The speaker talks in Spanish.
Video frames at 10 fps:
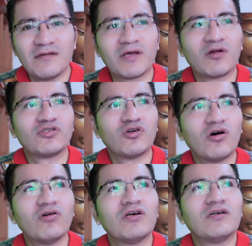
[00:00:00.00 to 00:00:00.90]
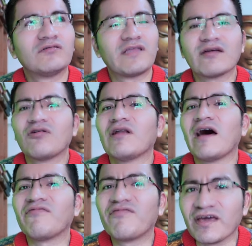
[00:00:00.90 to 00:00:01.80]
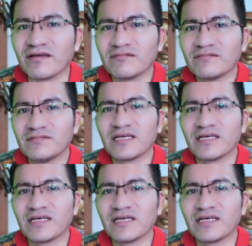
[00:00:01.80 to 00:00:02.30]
pero yo tengo la fe